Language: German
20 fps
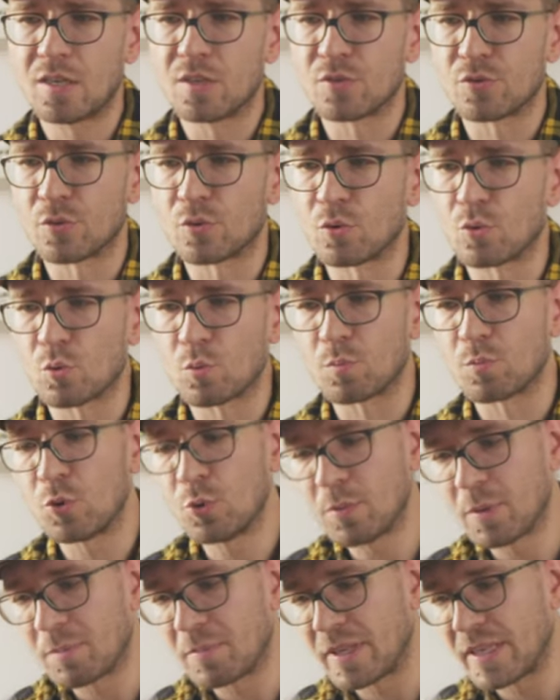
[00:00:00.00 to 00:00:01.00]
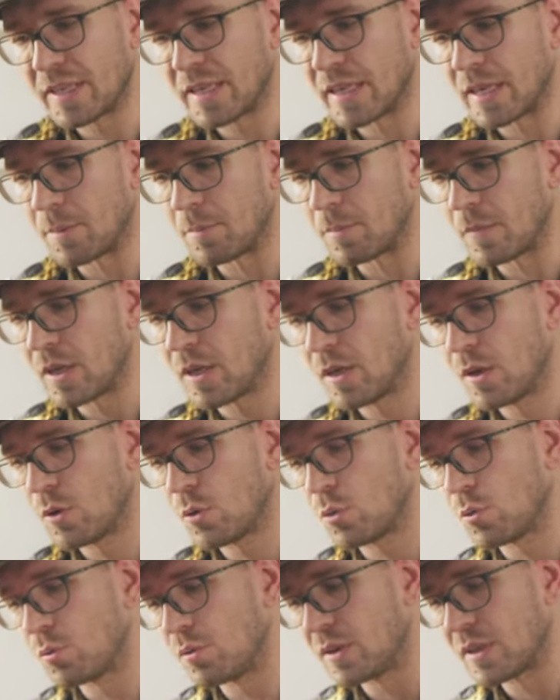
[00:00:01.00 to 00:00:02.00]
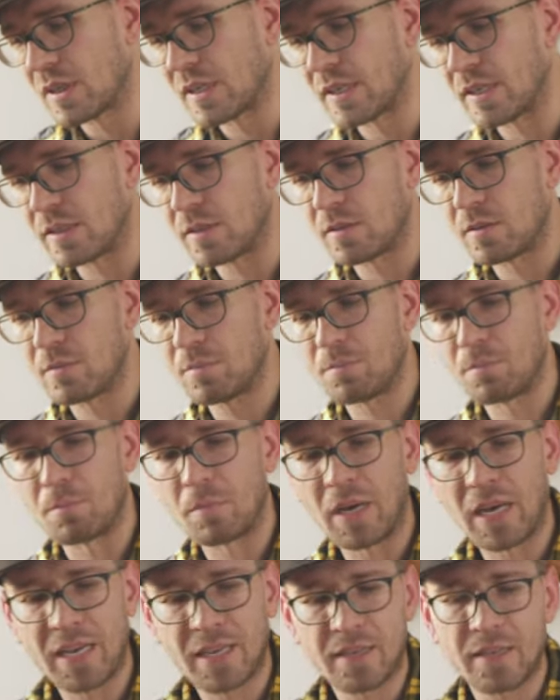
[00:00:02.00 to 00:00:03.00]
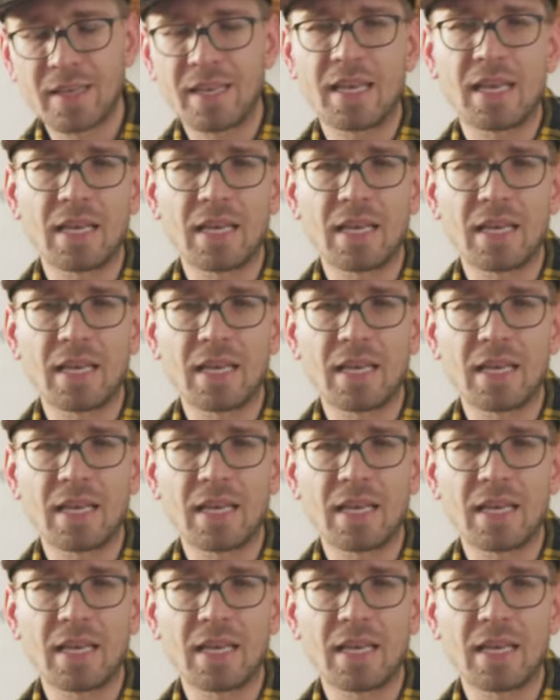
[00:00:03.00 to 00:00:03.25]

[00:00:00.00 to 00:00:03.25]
so einen groben Überblick geben und halt meine